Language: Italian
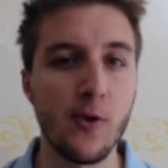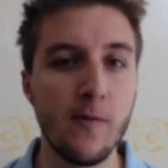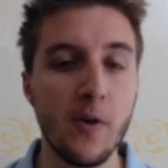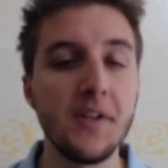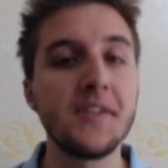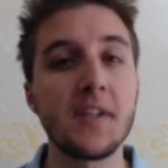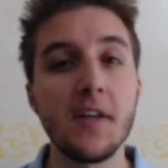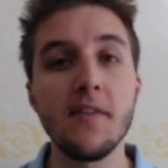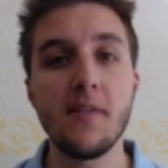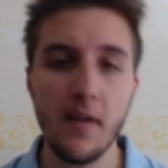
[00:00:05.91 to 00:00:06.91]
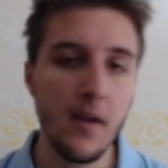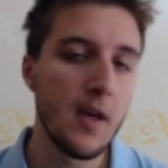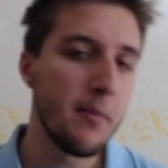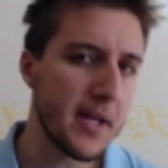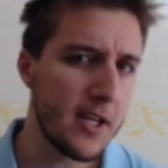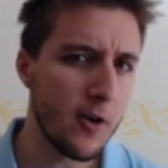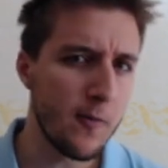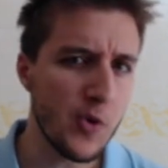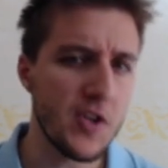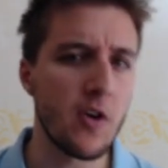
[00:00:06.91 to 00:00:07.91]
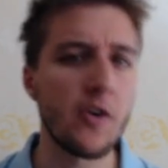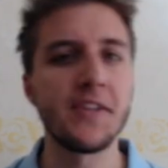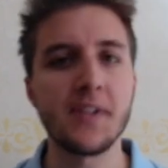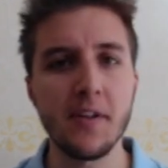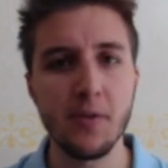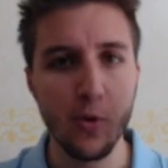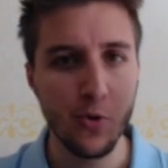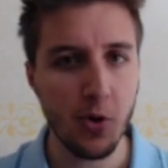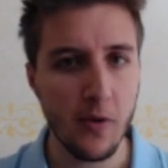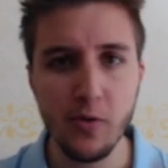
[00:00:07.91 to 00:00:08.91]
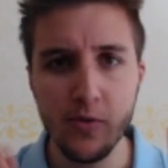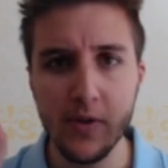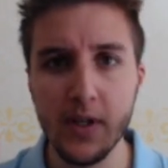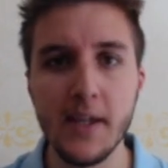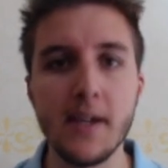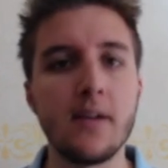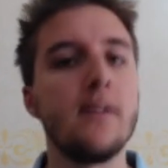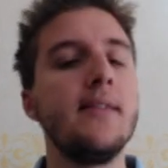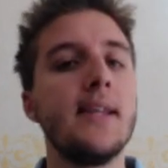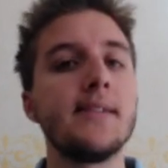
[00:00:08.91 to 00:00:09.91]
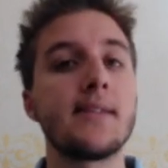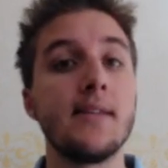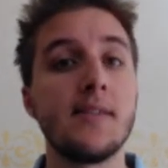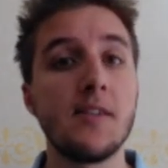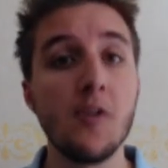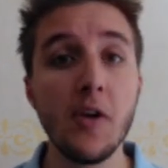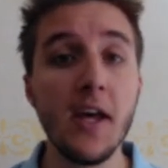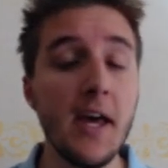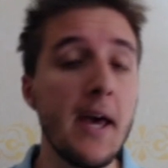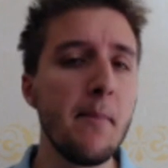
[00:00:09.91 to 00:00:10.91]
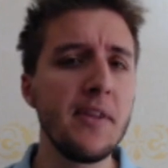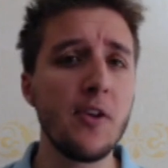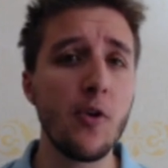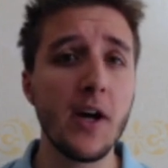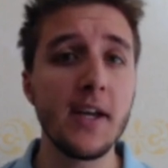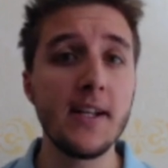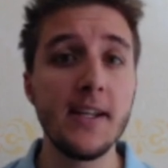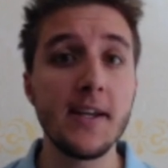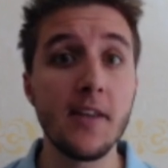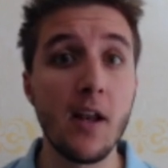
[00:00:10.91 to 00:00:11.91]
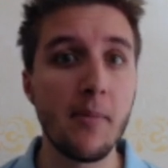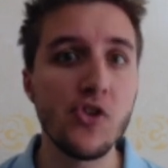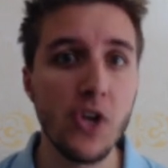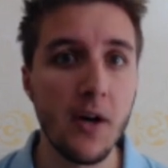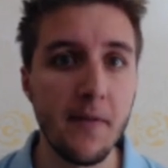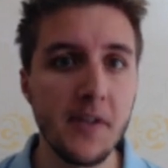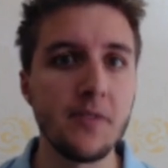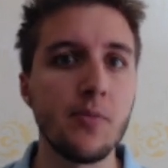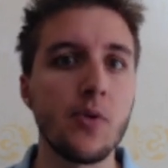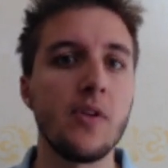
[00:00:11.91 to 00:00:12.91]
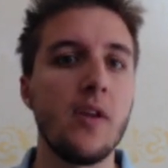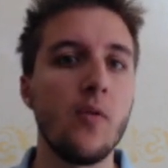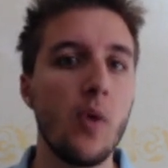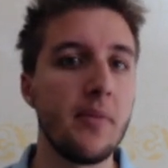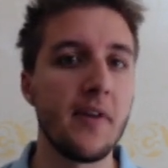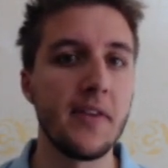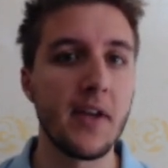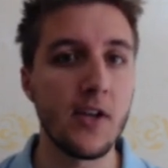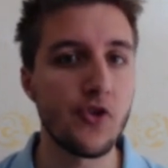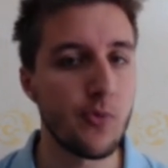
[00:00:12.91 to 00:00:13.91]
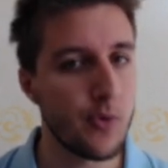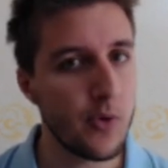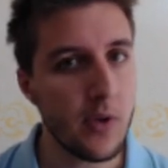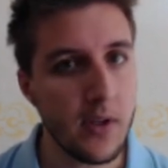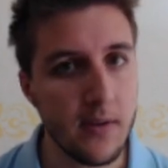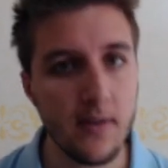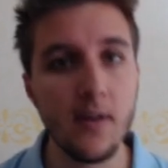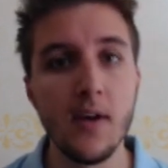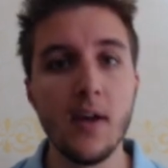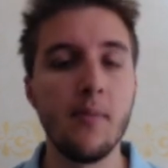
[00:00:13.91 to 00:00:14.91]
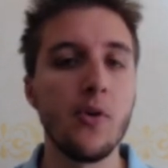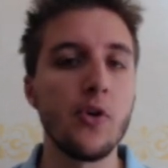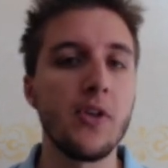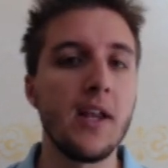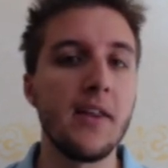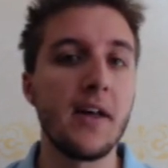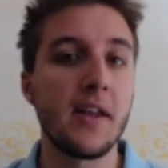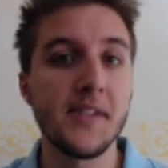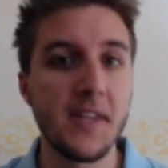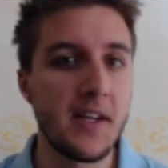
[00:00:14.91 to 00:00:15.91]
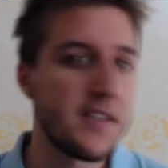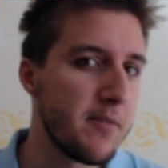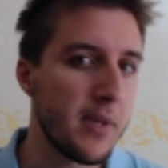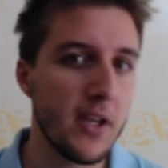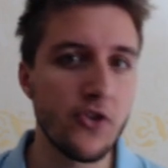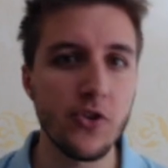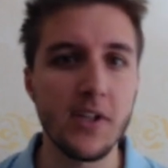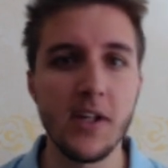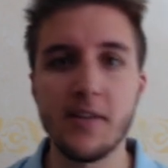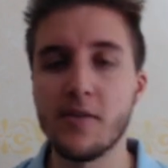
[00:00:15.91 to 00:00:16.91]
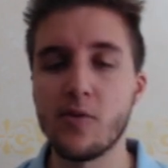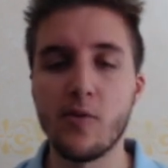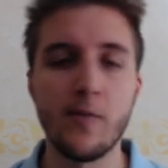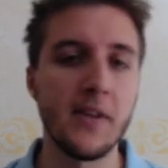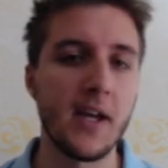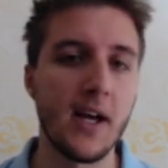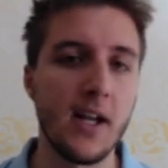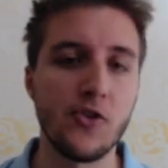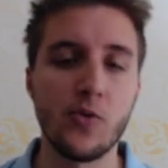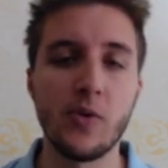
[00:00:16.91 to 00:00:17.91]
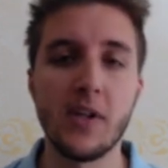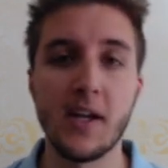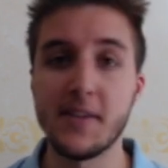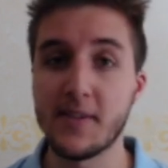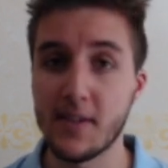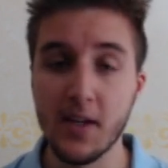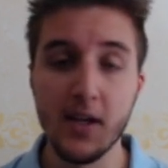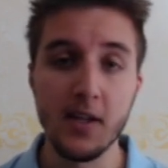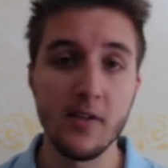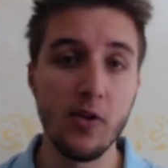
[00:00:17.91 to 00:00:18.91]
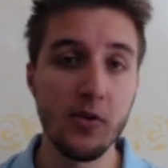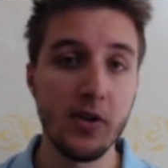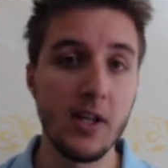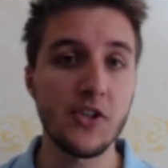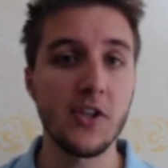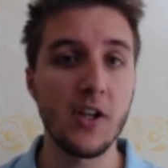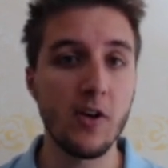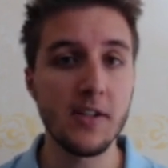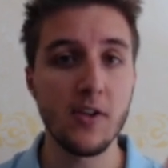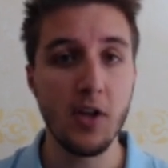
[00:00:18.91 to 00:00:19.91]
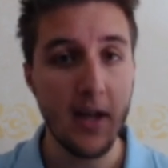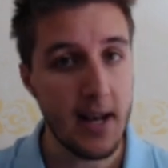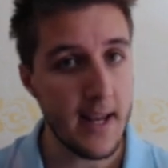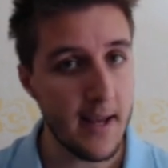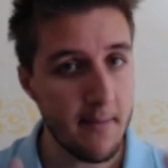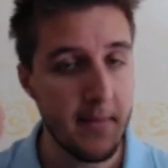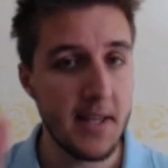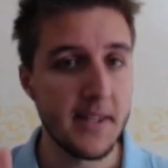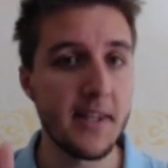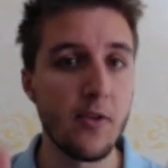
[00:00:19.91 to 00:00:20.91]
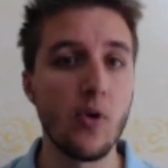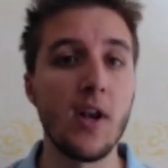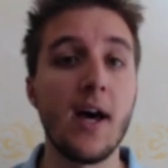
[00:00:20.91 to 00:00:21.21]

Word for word: con voi iscritti. Per chi non fosse ancora iscritto trova tutti i link in descrizione, metterò anche il link della pagina Facebook di webfantacalcio.it in modo tale da restare sempre aggiornati sul fantacalcio, quindi ragazzi non lasciate l'occasione e le mettete un